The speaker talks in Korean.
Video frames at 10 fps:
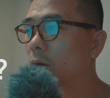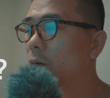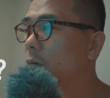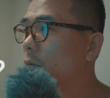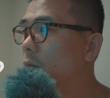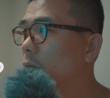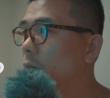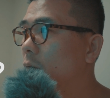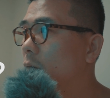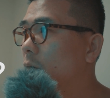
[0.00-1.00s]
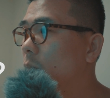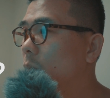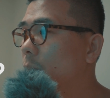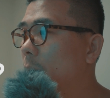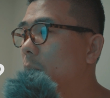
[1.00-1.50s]
해요.
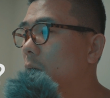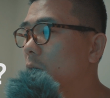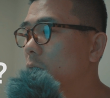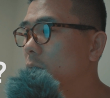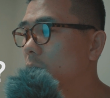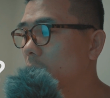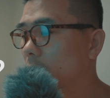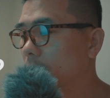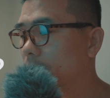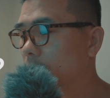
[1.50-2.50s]
뭐 반박을 하시는데